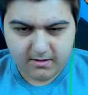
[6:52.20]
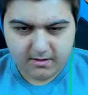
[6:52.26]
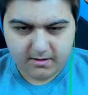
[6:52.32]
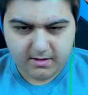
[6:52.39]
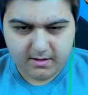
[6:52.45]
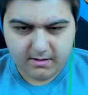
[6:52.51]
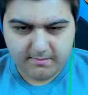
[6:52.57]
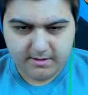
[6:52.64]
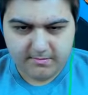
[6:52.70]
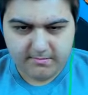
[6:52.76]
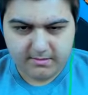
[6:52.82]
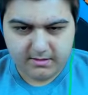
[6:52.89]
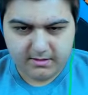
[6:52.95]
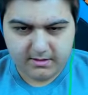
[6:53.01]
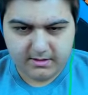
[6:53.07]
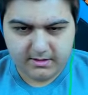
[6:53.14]
Tamam.
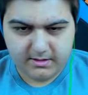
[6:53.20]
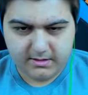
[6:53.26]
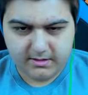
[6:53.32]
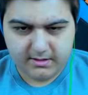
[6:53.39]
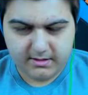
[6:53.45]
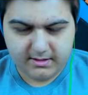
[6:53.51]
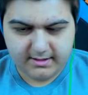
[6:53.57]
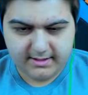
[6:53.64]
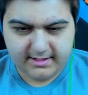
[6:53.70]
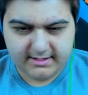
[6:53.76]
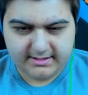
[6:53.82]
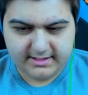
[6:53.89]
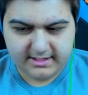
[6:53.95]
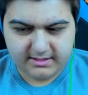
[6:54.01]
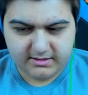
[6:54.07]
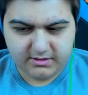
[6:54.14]
Ee,
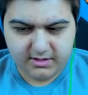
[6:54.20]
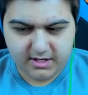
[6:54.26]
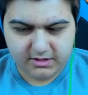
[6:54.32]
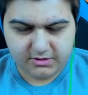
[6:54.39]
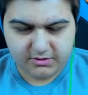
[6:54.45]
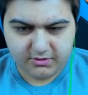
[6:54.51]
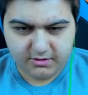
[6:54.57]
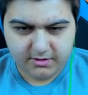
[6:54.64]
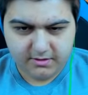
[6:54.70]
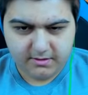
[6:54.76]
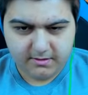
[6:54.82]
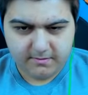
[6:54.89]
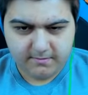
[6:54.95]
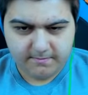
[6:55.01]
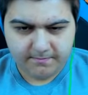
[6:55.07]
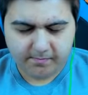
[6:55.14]
sen kaç diyorsun?
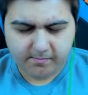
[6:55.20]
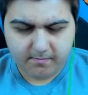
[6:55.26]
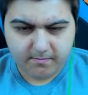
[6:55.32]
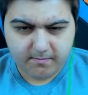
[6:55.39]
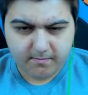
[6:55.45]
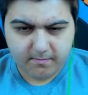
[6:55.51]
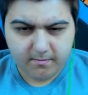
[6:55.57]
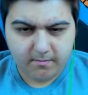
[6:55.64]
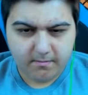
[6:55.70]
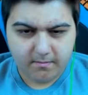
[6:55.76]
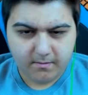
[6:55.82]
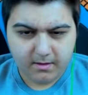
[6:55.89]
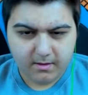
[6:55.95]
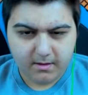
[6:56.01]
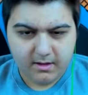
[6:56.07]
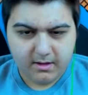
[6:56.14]
Dört.
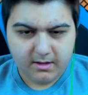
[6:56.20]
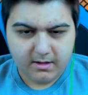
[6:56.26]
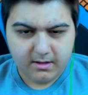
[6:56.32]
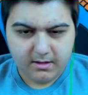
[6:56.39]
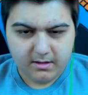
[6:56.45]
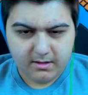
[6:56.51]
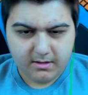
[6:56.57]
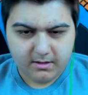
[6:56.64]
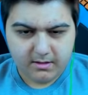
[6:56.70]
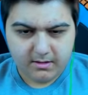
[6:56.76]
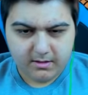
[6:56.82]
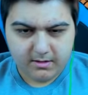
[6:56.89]
Üç. Ben üç.